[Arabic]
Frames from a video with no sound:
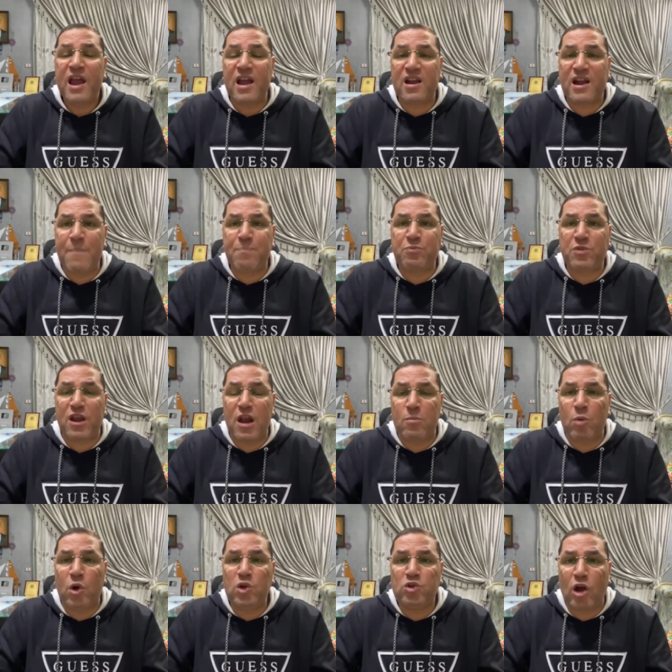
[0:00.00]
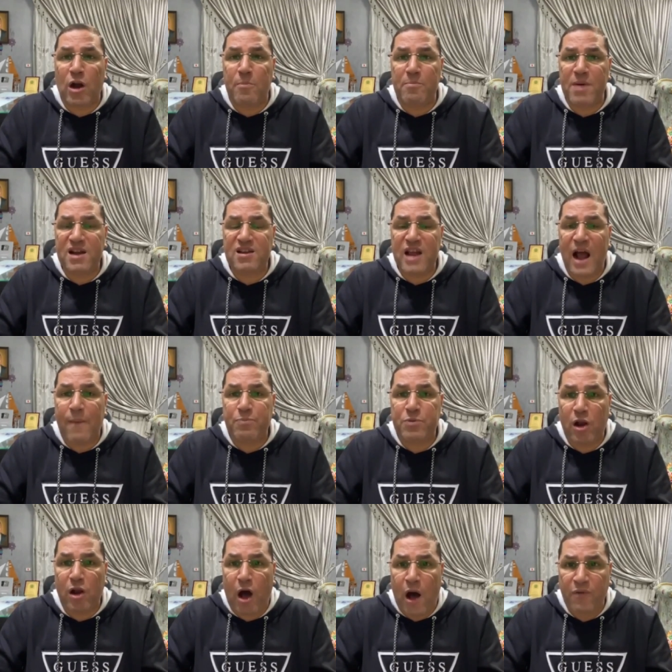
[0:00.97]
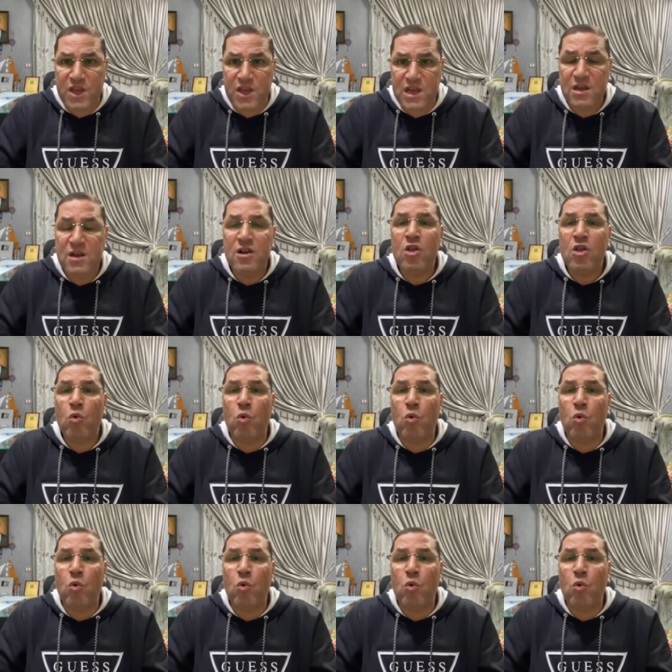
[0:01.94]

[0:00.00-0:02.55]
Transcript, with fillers: الكابتن المحترم مجدي عبد العاطي